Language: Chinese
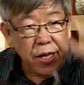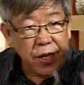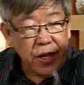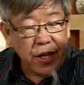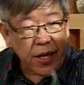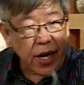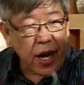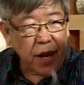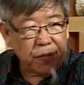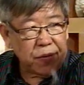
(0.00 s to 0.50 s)

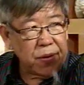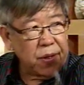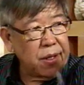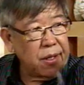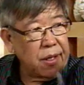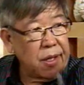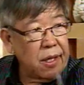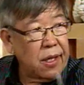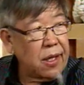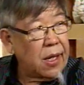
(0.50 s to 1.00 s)
Indra。
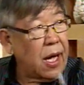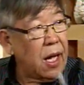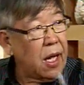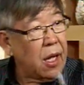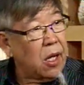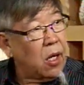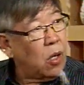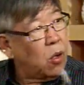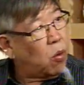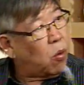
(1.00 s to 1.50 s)

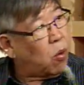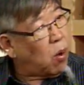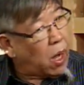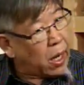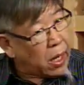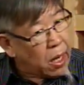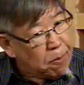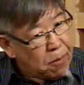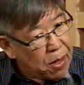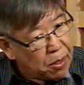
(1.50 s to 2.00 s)
啊，
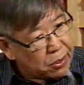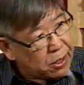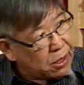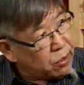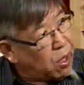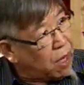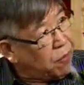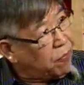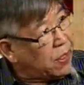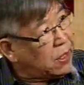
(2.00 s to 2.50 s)
华人没有极
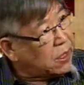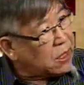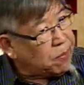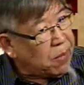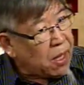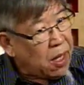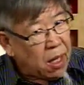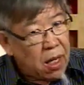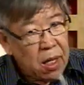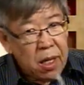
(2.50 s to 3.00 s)
端分子
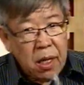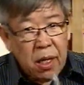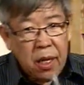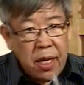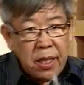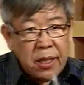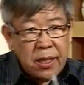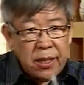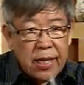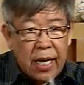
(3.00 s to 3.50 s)
吗？
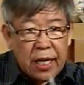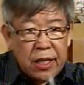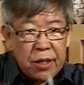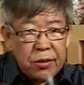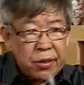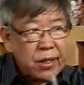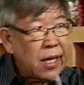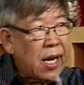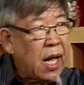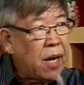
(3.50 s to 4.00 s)
林志江
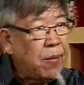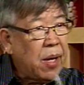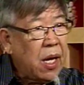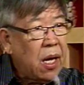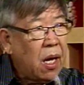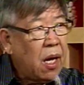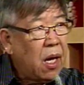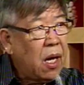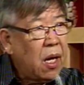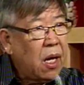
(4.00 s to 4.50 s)
就是了
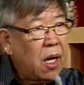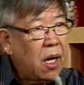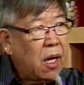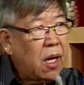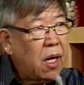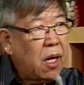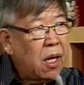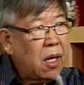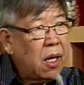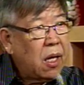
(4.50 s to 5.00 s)
吗？
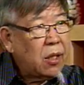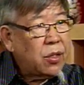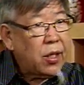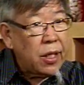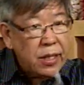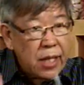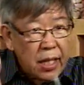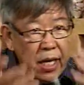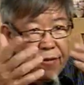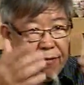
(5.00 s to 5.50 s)
所
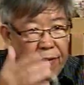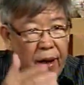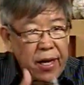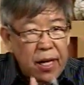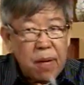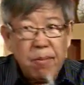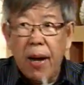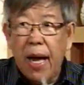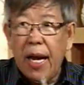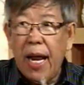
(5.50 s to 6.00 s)
以今天放
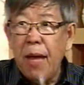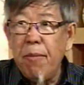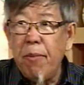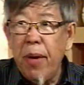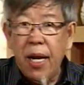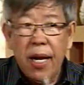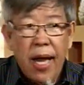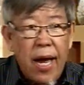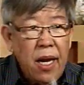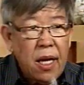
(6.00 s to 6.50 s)
个马来
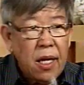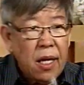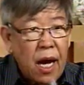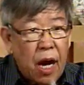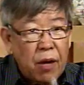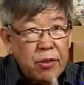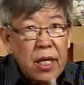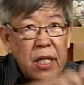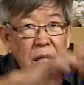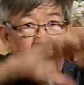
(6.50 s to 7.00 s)
妹来，
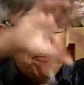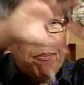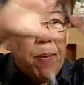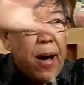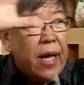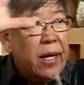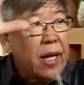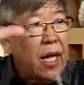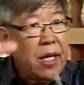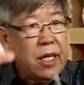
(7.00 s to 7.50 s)
好像要
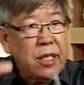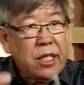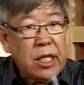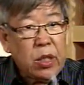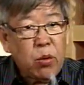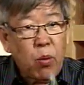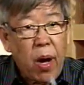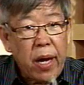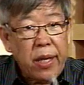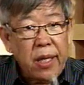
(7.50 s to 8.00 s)
把他的极
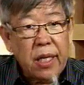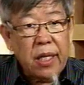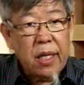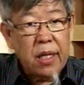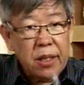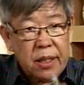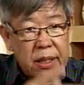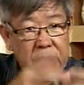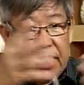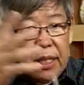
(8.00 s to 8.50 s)
端的
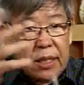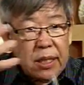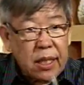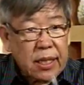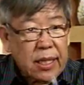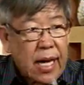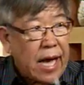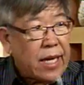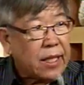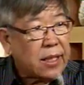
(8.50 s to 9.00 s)
形式
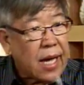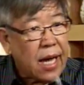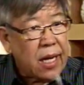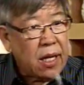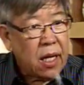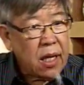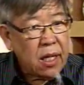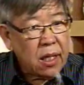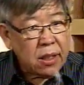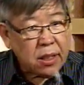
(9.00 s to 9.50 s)
改
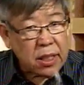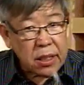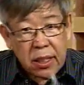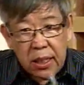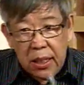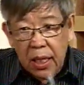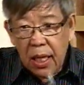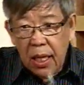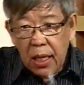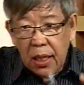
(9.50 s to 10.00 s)
善。其
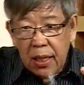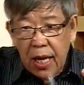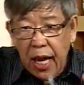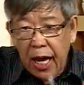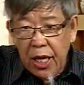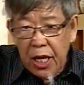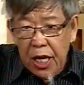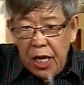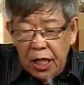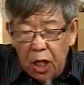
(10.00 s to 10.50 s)
实
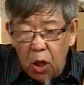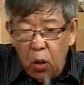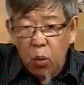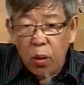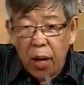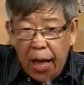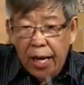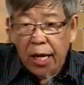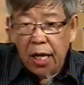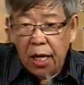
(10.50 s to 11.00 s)
他一
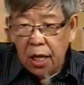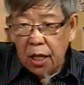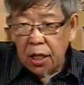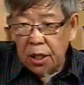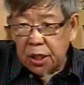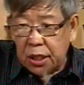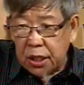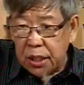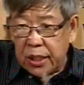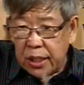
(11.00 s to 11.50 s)
路来
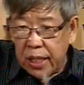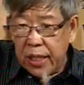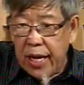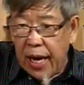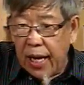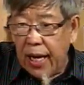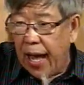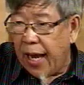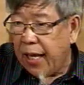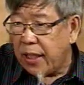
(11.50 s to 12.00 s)
四十
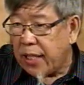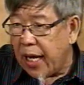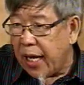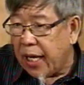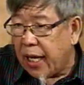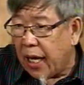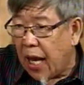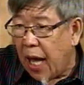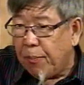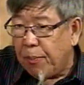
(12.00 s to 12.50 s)
年来，在
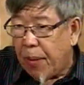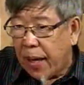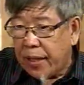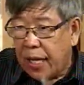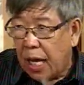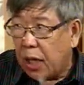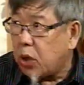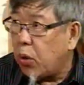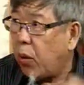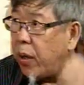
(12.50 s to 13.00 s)
格拉巴
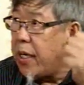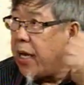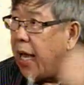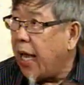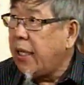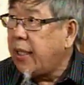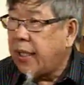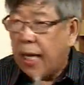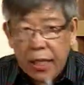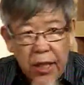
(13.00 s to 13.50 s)
达所
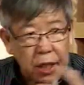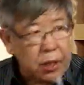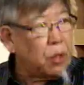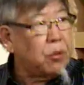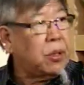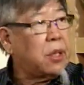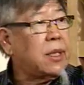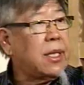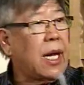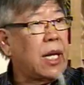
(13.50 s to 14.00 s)
演讲的
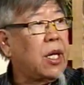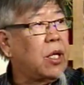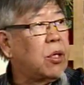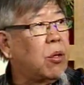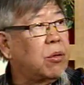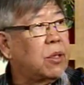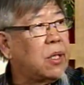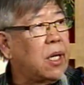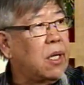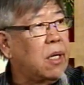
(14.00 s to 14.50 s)
就是这样的
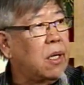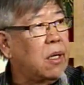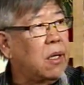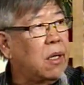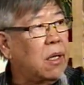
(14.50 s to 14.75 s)
东西。